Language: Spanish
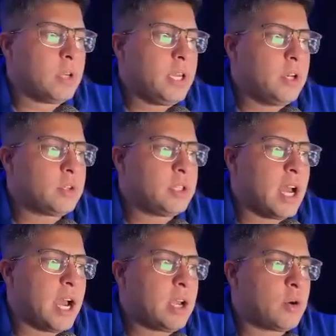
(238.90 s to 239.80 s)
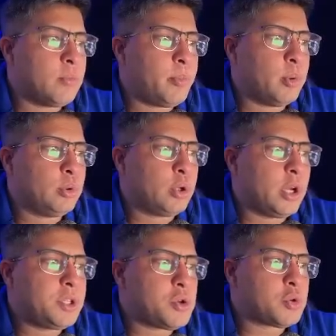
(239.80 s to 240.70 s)
y nos da como punto,
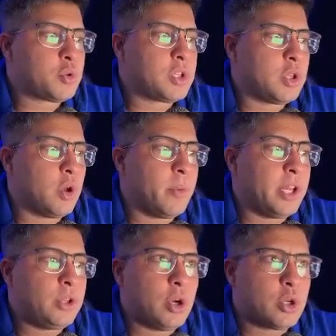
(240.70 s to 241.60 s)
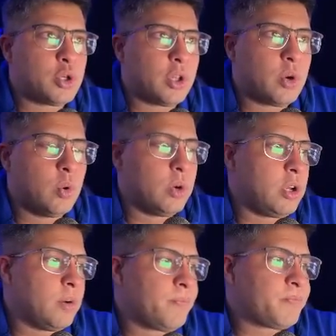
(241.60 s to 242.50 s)
esto sucedió el 28 de
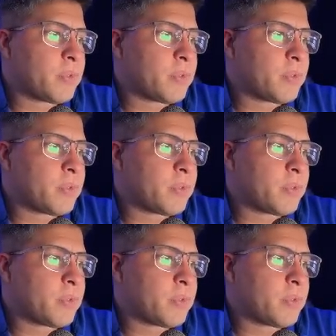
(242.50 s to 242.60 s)
julio,